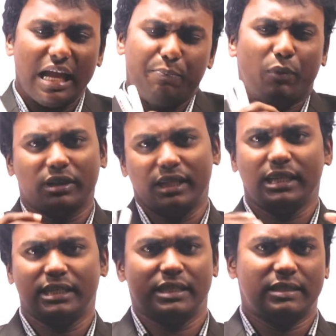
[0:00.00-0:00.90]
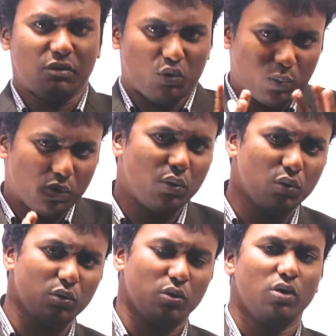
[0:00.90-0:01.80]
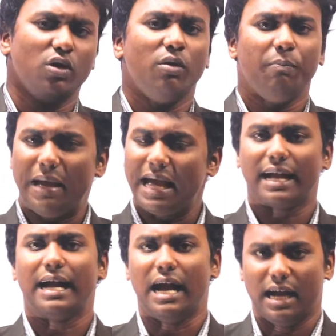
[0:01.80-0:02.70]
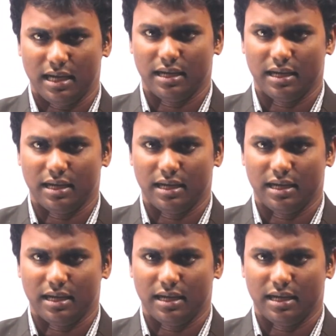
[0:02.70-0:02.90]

এই প্রত্যেকটা জিনিসের হুবহু ব্যাখ্যা